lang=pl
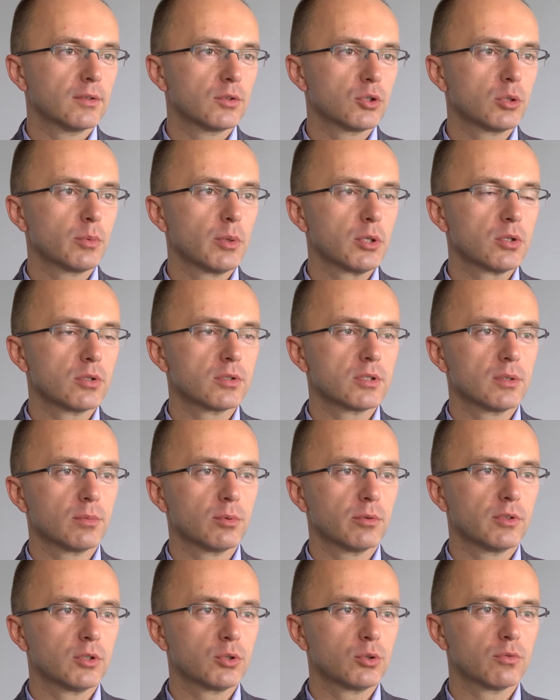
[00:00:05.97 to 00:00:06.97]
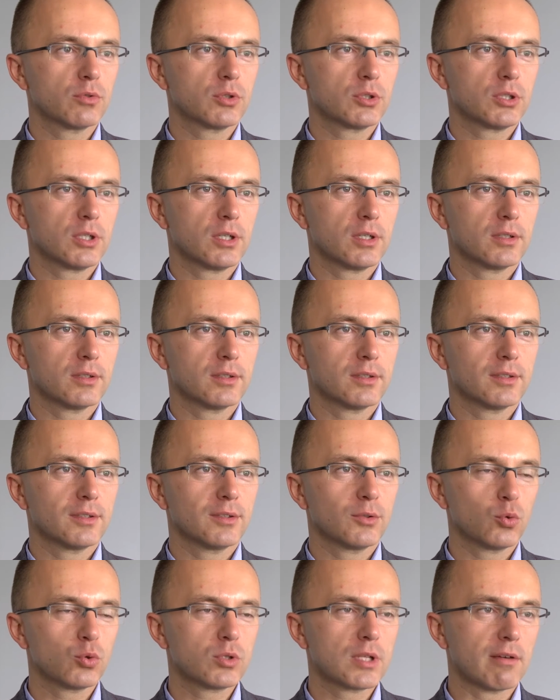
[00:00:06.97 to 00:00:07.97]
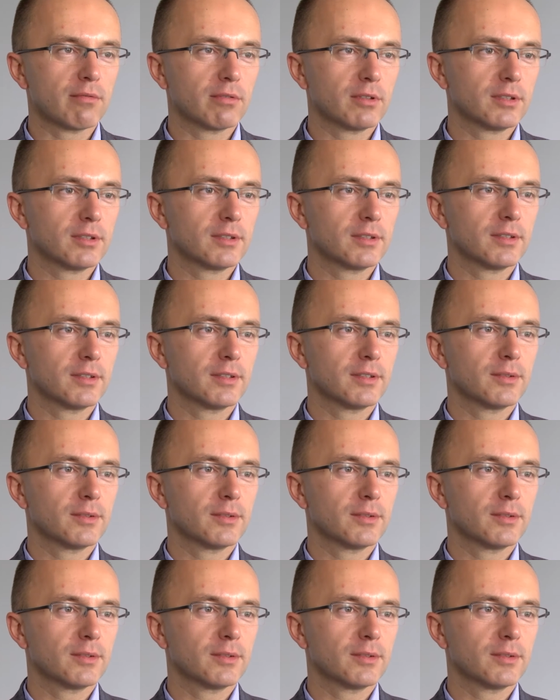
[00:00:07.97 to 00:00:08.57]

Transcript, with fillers: Trzy miesiące po wejściu w życie ustawy,